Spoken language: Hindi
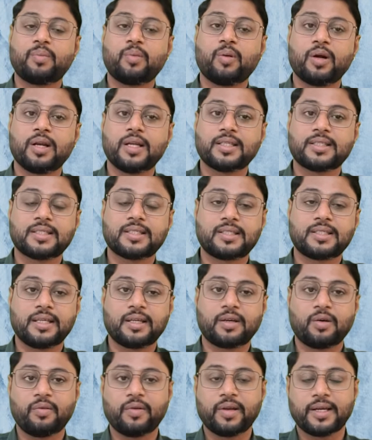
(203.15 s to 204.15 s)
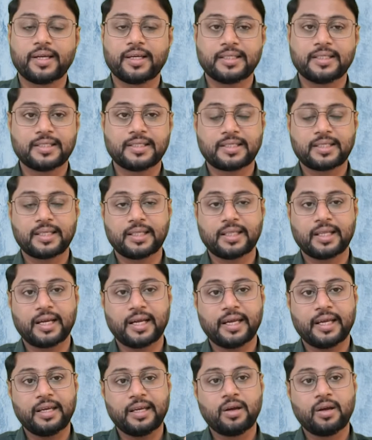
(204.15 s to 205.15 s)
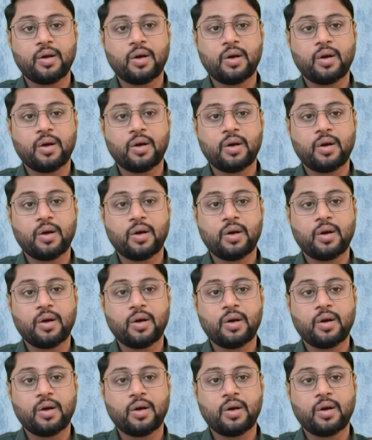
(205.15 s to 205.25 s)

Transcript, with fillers: पॉलिसिस्टिक ओवेरियन डिसीज की तरह ही